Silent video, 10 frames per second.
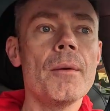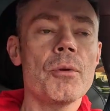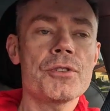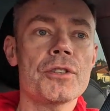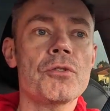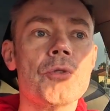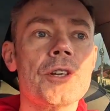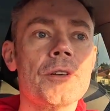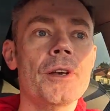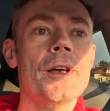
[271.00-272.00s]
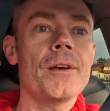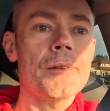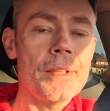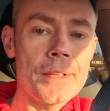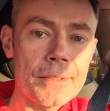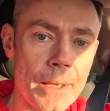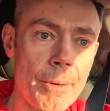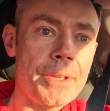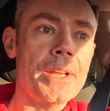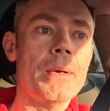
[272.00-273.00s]
podczas których te, ta
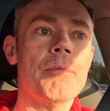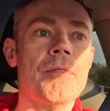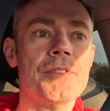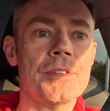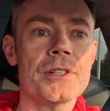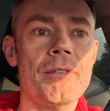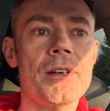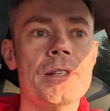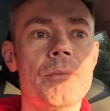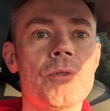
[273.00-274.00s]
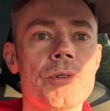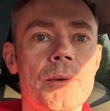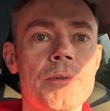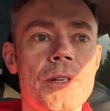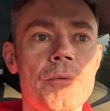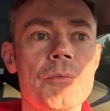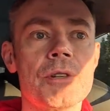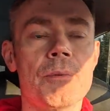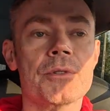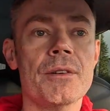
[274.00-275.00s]
bateria by Wam się nagrzewała, samochód jakby cały by
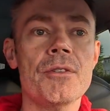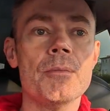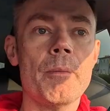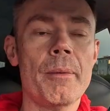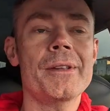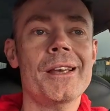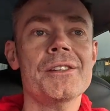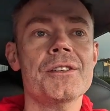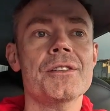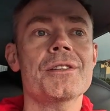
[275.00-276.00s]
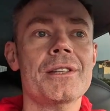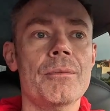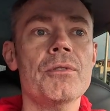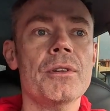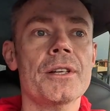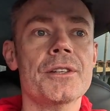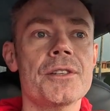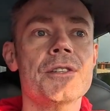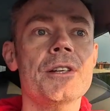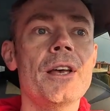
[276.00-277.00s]
się podgrzewał, no bo pamiętajcie też, że samochód
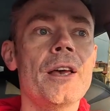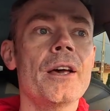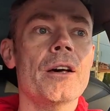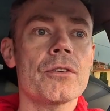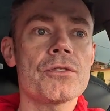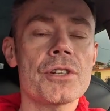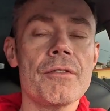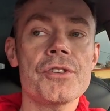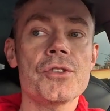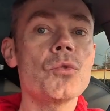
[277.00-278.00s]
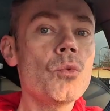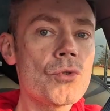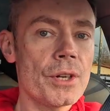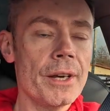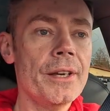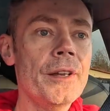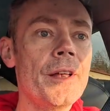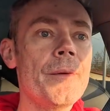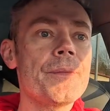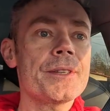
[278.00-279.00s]
elektryczny rozgrzewa się dłużej
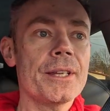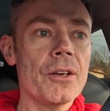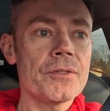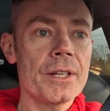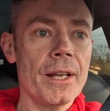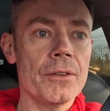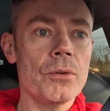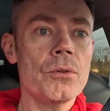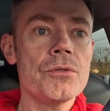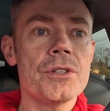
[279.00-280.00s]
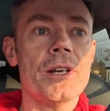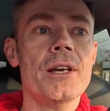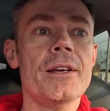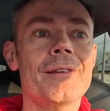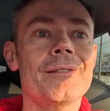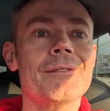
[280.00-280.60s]
z tego względu, że